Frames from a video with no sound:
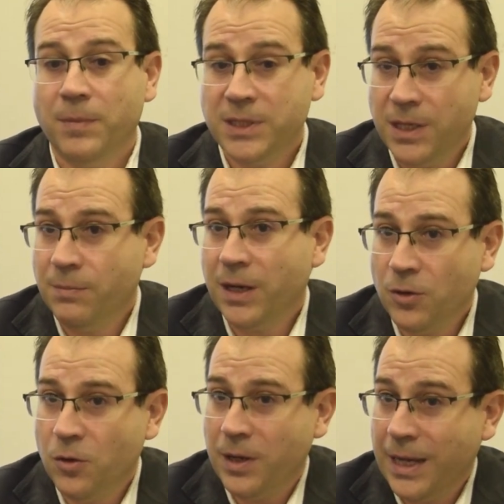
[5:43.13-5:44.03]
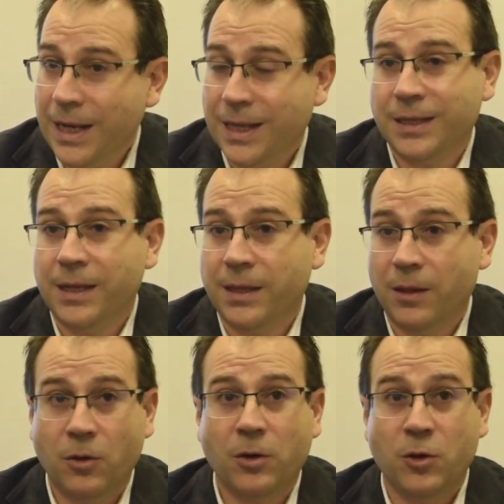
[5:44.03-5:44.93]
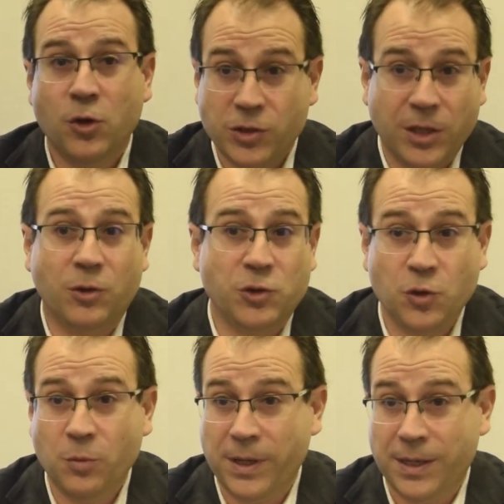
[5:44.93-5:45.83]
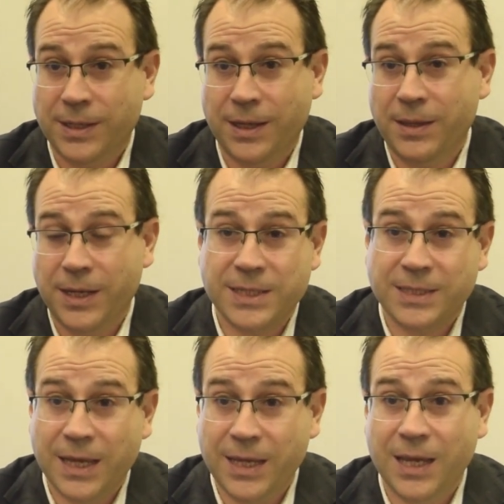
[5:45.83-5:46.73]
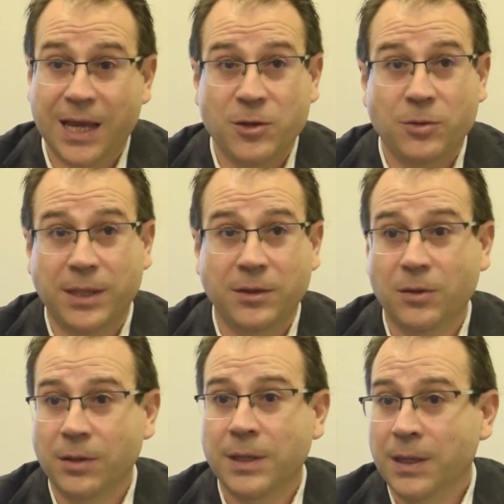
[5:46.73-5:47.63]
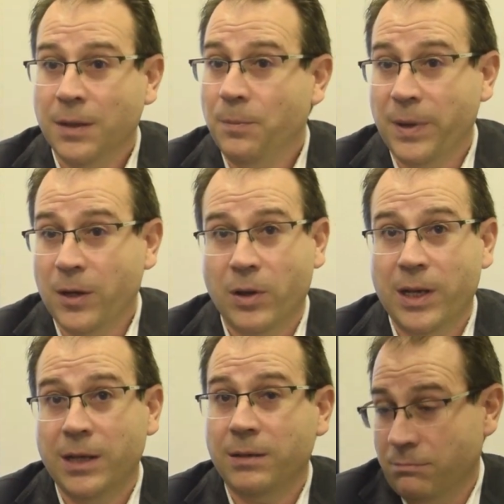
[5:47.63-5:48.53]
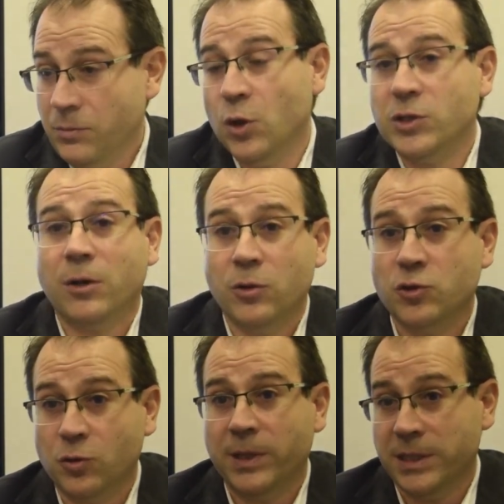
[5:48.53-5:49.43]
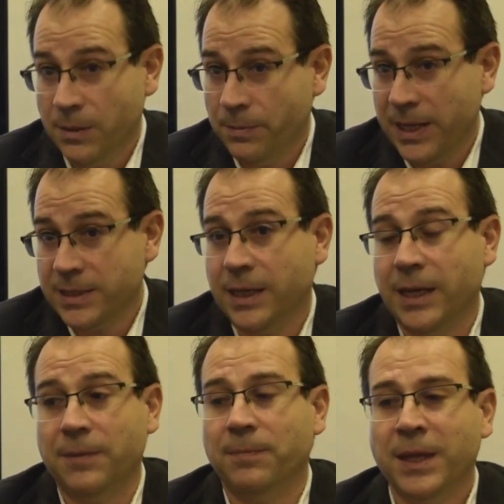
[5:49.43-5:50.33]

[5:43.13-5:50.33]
Sin embargo, el catalizador no se consume, es decir, está ahí ayudando, pero él no se consume, siempre está ahí.